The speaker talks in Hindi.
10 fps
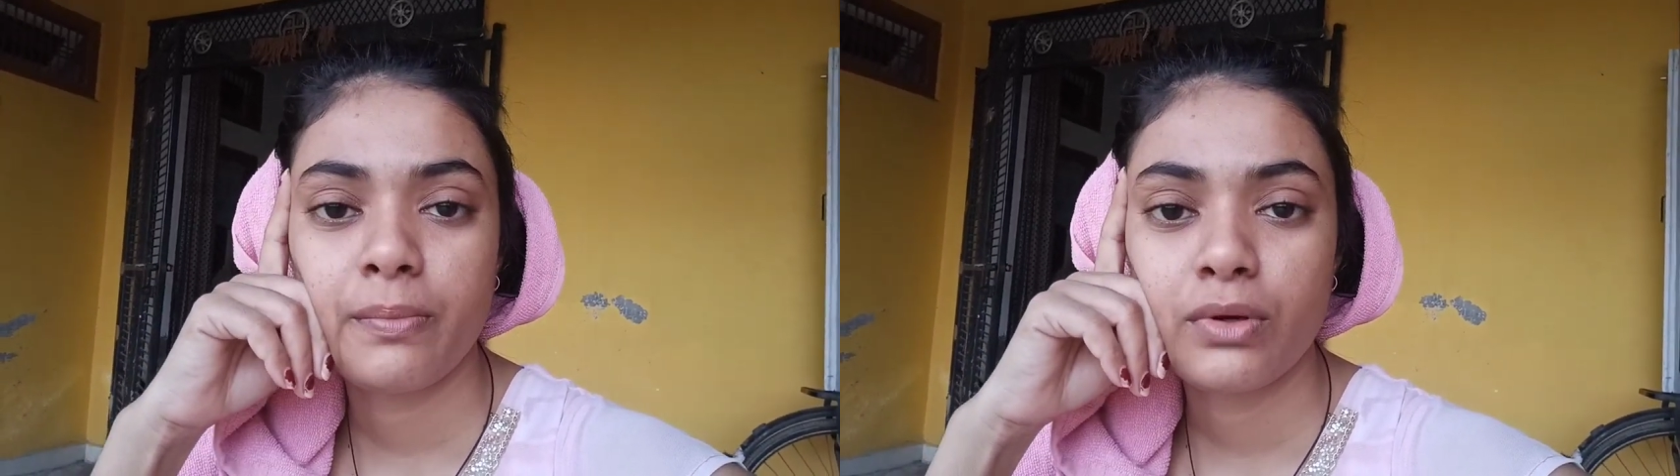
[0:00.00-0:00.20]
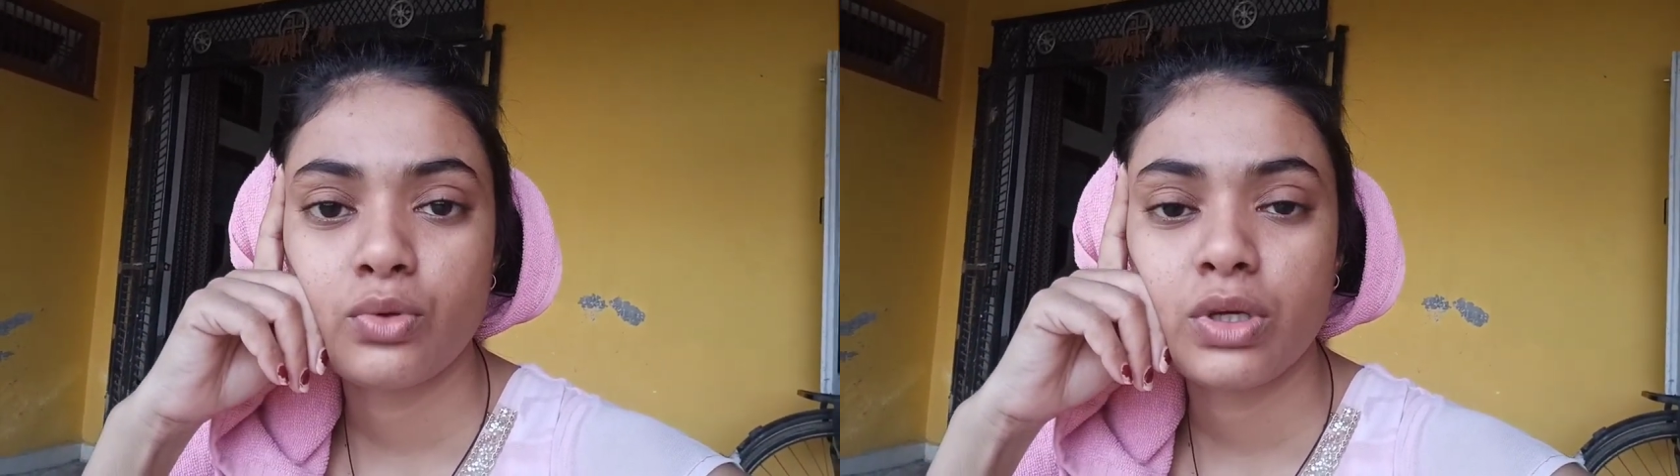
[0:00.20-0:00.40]

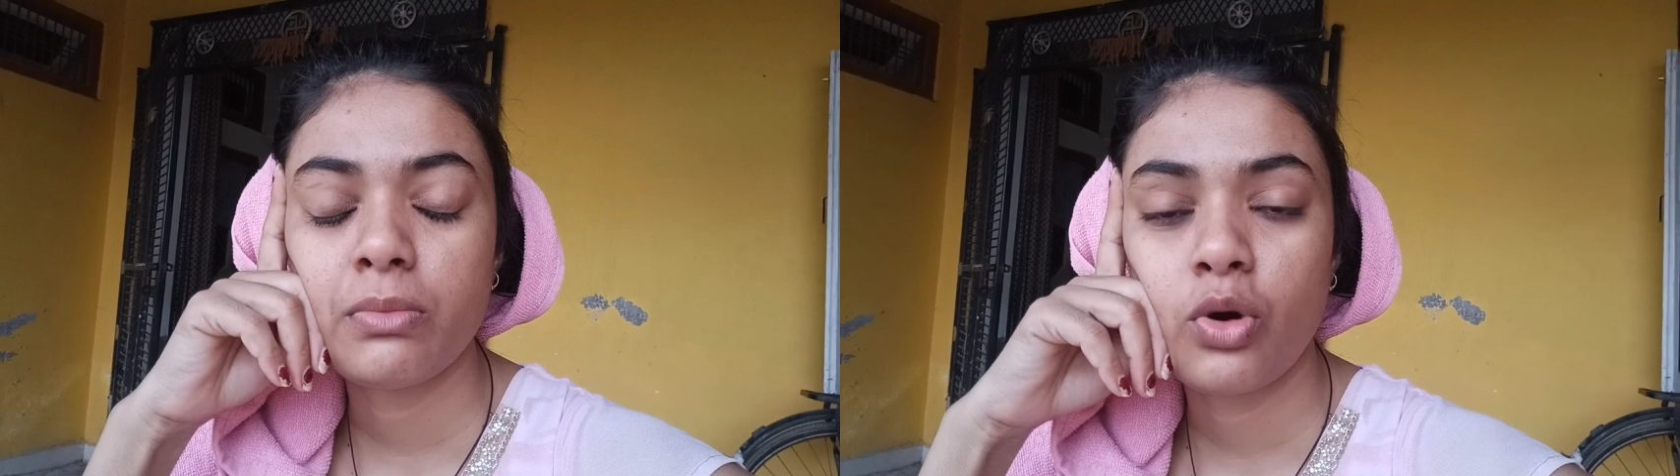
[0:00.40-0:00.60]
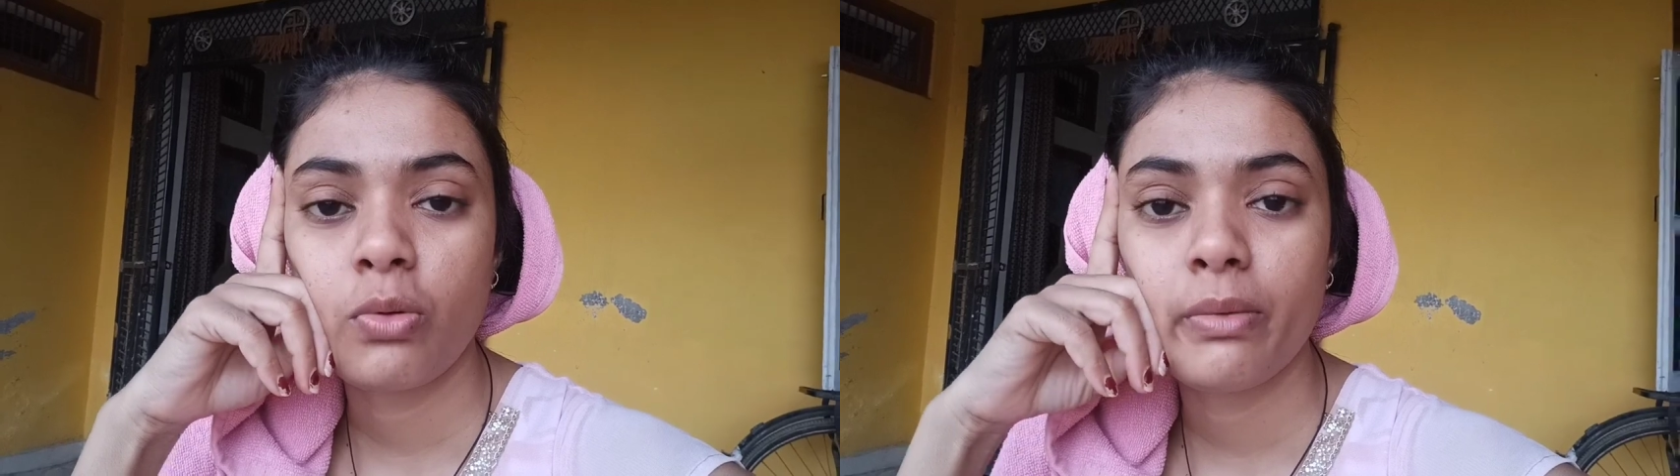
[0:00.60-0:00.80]
पेपर दूँगी
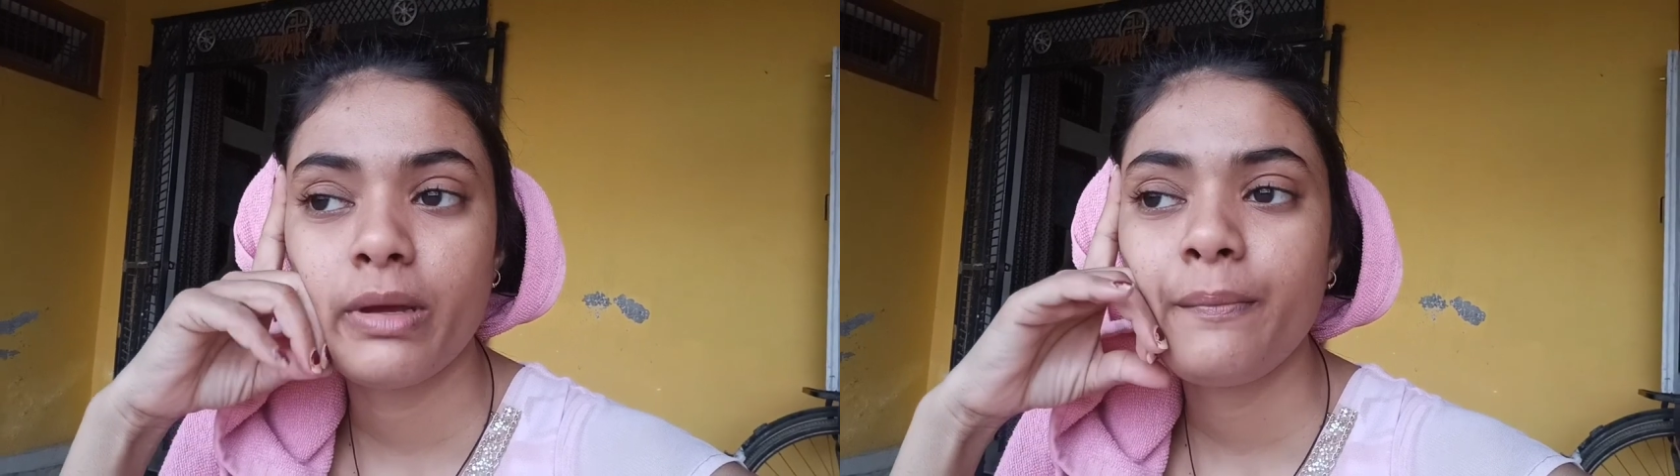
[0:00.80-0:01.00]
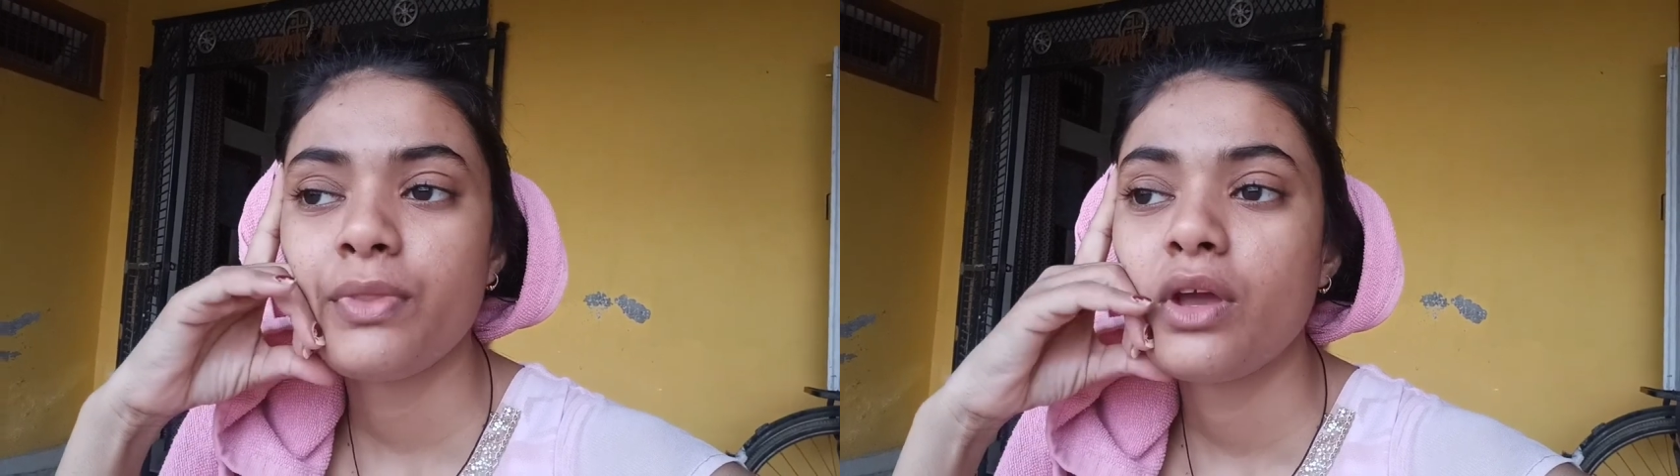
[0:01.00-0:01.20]
महोबा
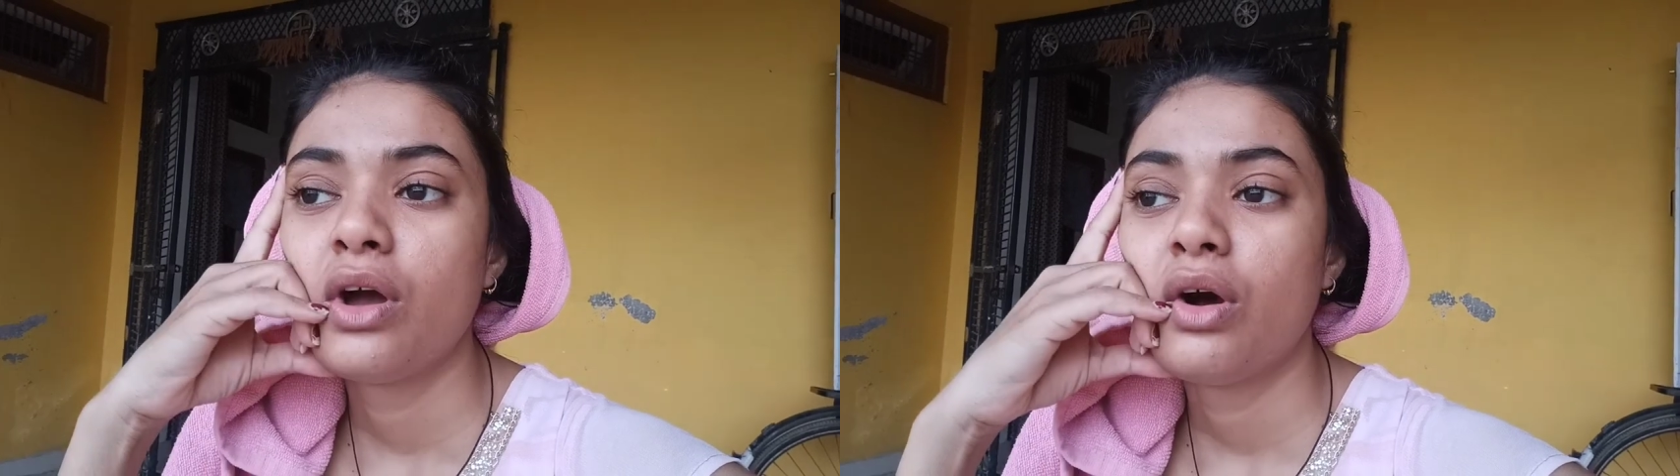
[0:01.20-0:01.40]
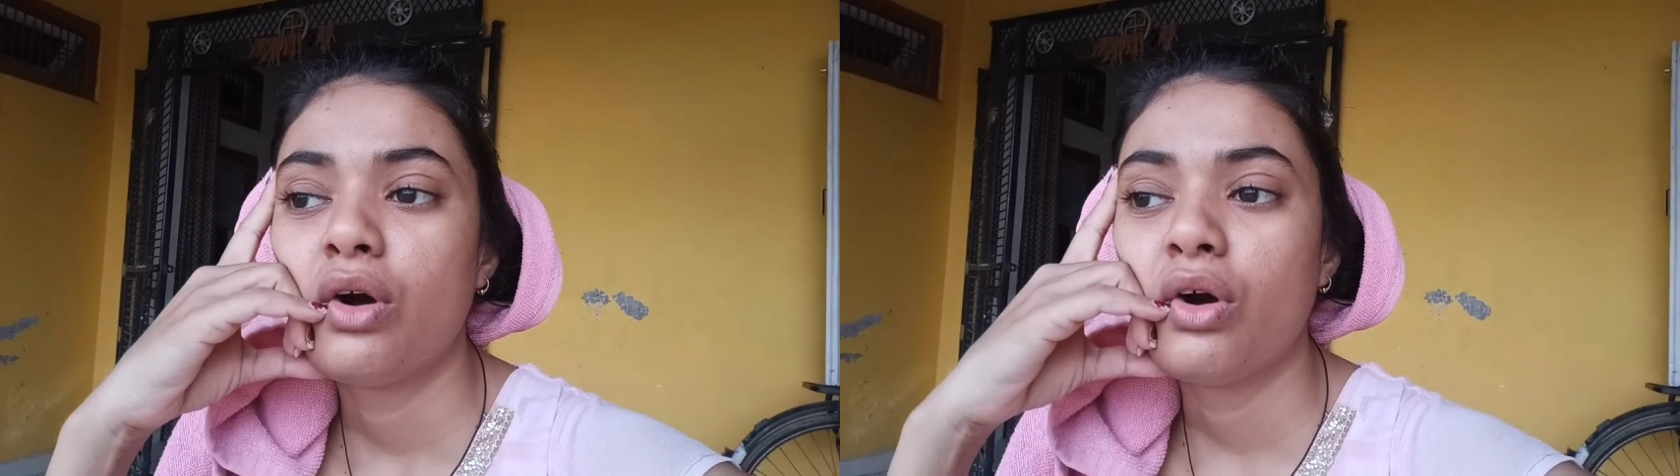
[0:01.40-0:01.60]
में
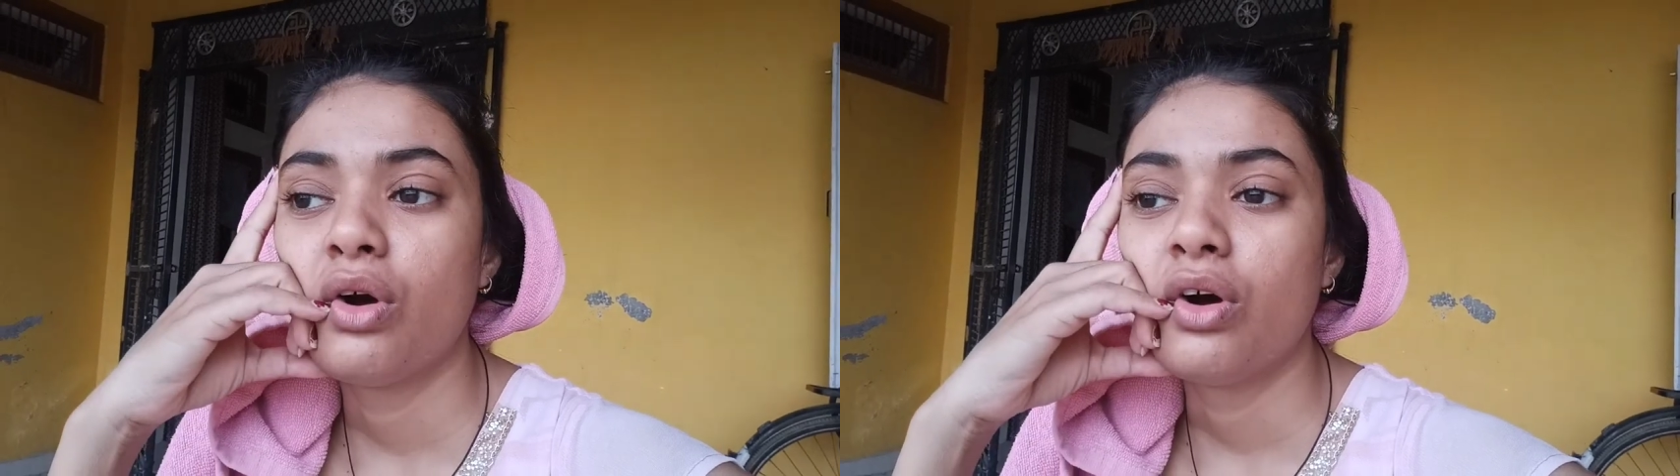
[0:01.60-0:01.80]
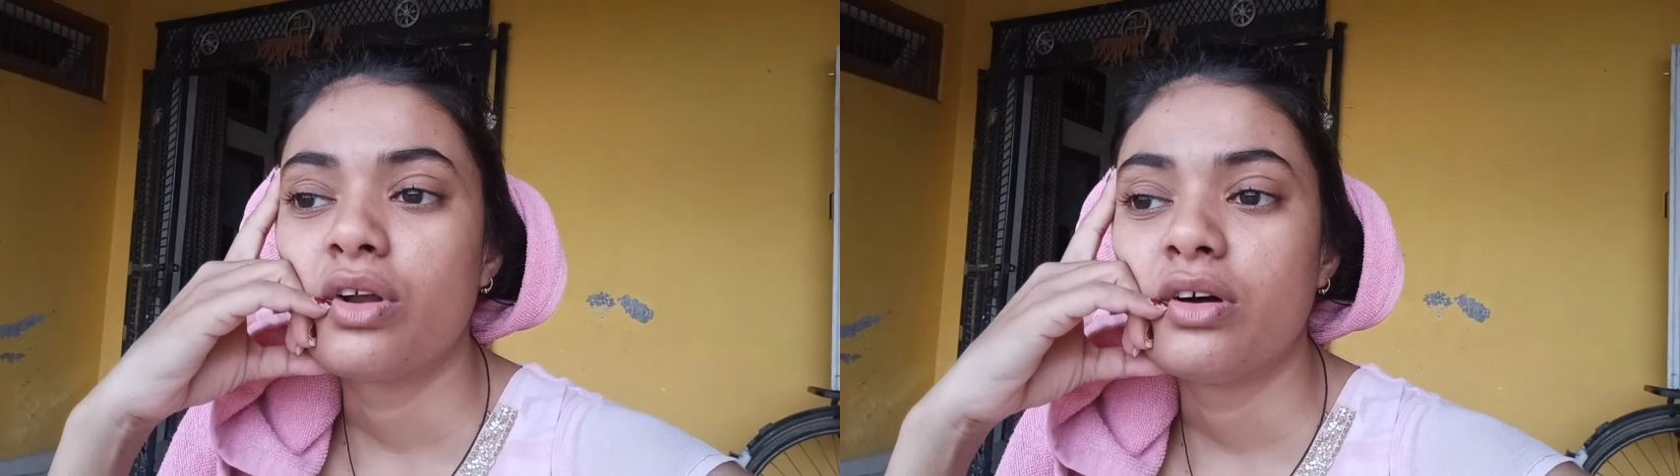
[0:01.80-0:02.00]

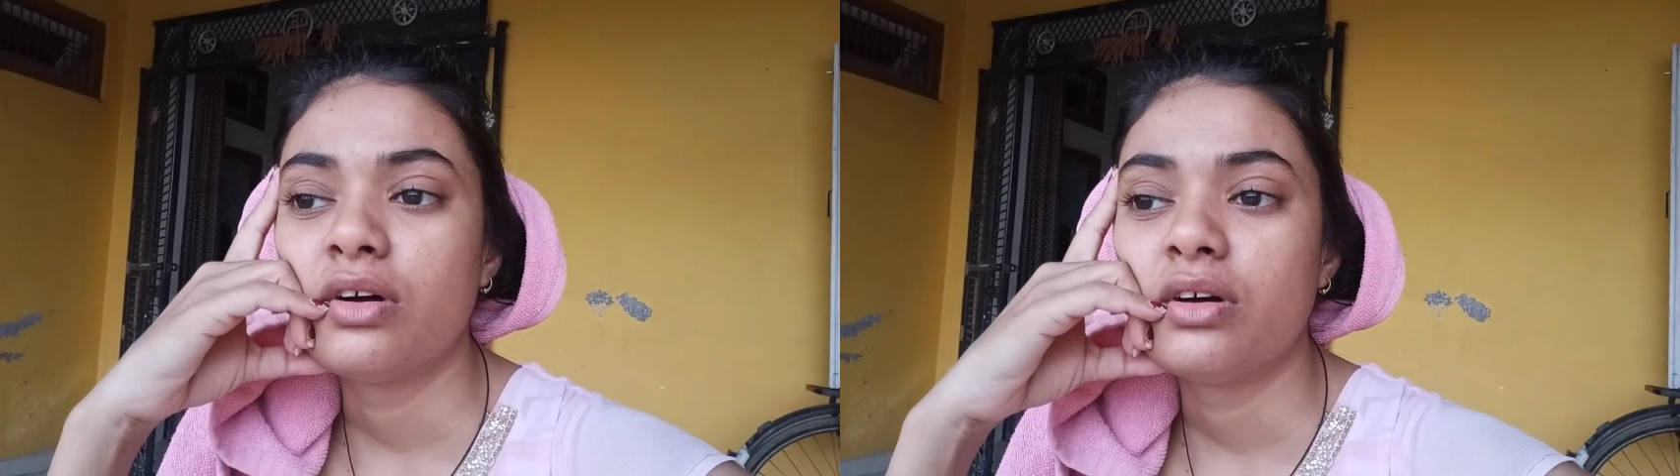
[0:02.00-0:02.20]
और